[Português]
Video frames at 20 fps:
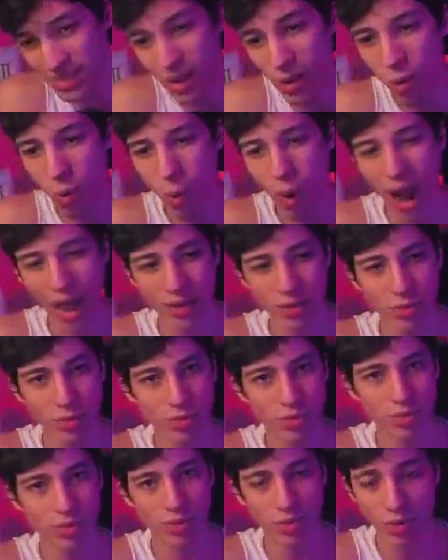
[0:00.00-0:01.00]

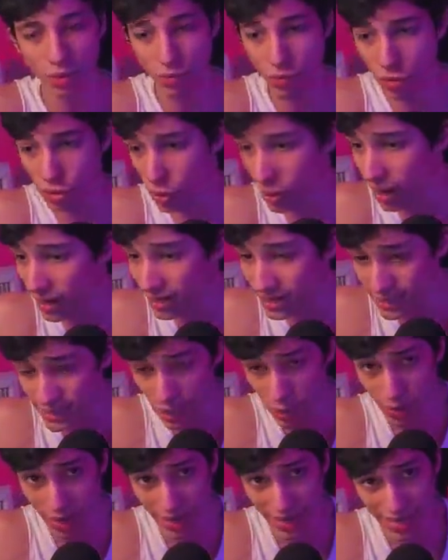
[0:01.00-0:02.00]
recuado, eu não vou jogar
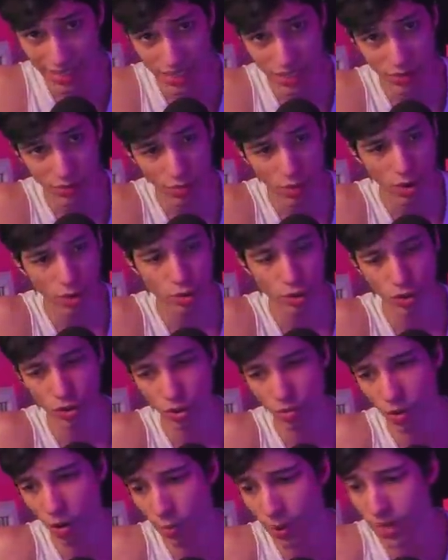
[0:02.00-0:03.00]
tão agressivo igual eu jogo
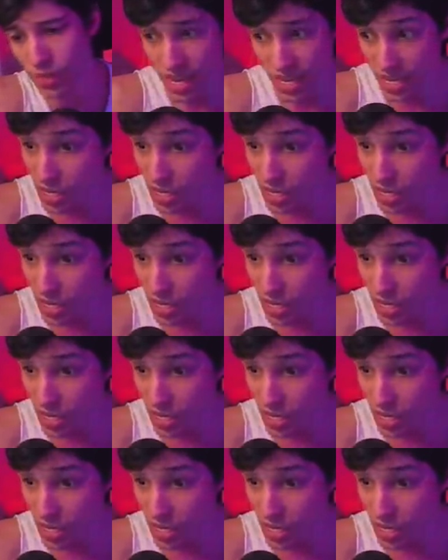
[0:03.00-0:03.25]
normalmente,